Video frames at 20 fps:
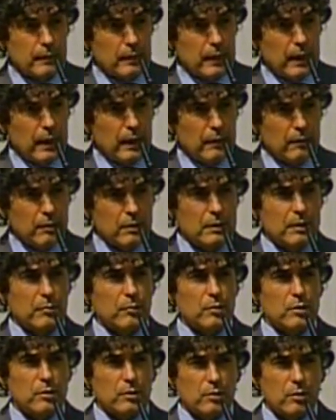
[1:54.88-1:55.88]
Lá nós
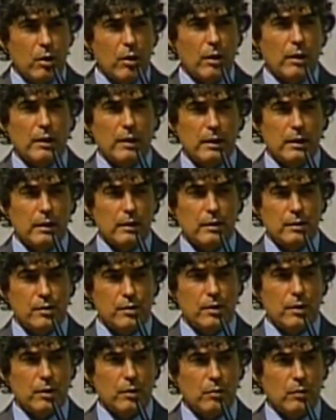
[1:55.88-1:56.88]
temos toque
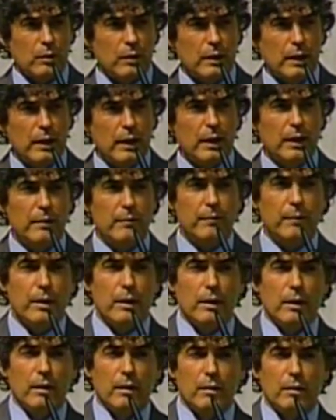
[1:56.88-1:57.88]
de recolher,
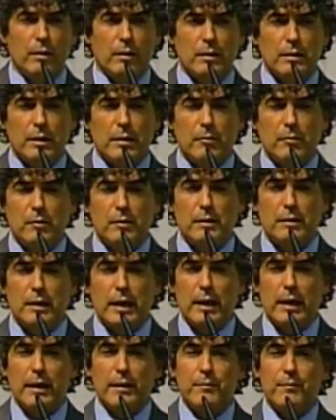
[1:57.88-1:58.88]
nós temos
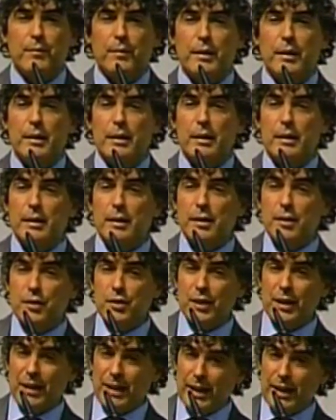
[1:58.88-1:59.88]
a
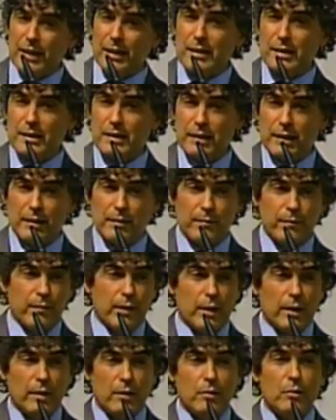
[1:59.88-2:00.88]
ingerência
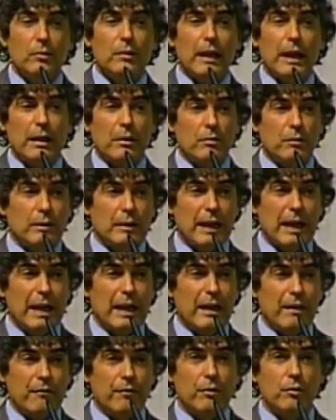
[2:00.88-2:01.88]
do
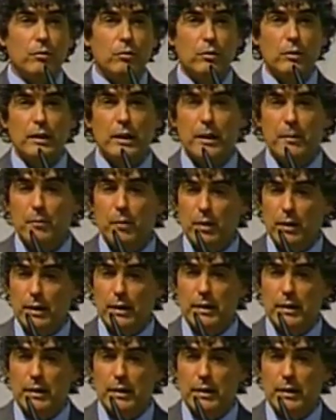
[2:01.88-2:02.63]
narcotráfico, do crime